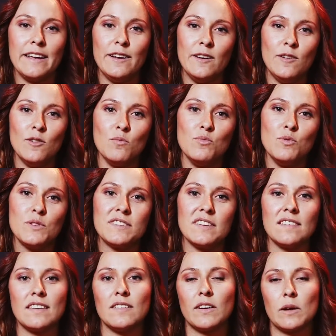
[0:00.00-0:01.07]
Et le but,
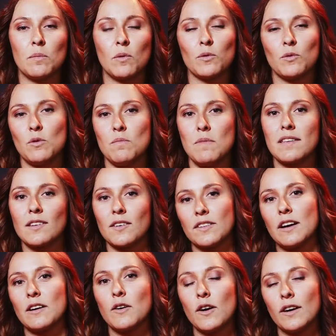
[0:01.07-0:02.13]
c'était vraiment de mettre en
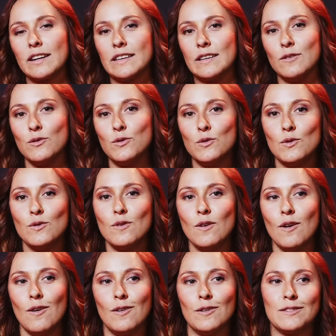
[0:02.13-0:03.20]
accord les
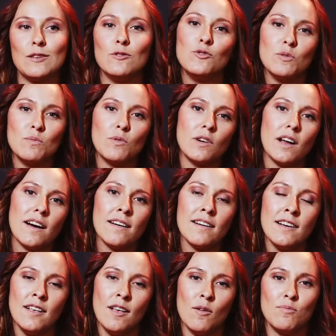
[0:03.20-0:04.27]
deux, ces deux mots-là
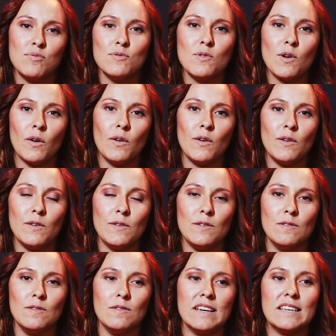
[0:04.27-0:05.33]
pour
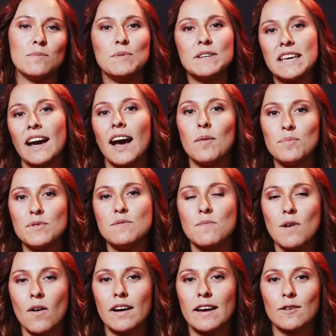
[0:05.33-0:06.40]
expliquer
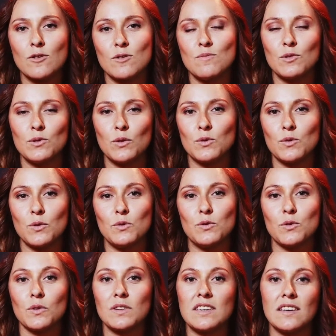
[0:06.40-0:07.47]
rapidement en quelques mots notre
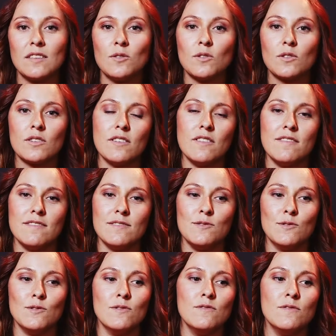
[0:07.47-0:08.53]
solution, qui est donc
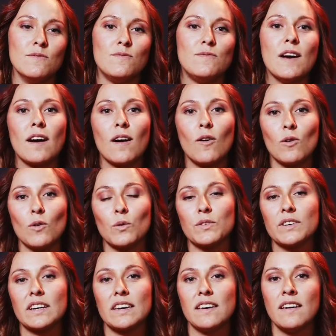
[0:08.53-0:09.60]
de faire
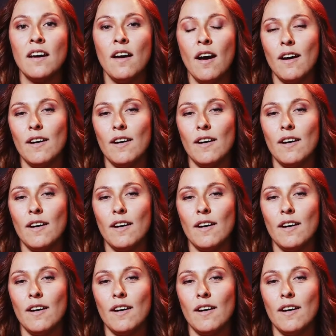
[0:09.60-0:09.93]
rencontrer